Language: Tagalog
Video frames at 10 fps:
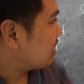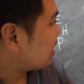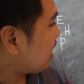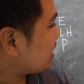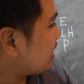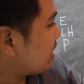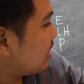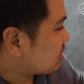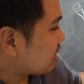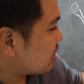
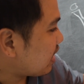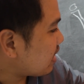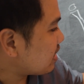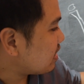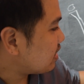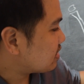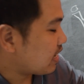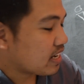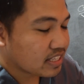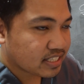dahil sa day
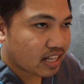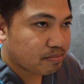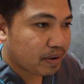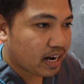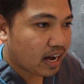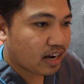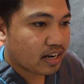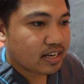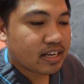second stand pa lang